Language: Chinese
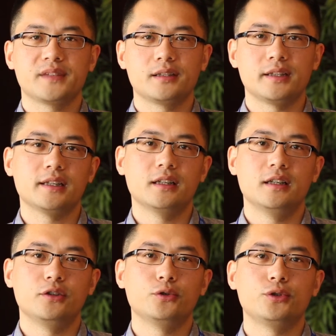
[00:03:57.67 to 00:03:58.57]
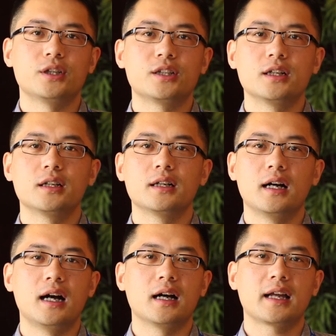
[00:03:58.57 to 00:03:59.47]
这个留学生
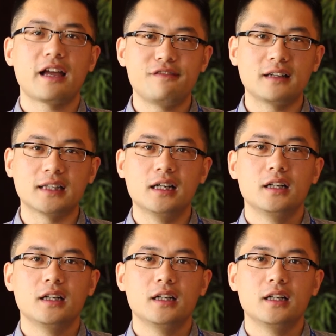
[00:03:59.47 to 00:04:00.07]
啊、呃、开放的，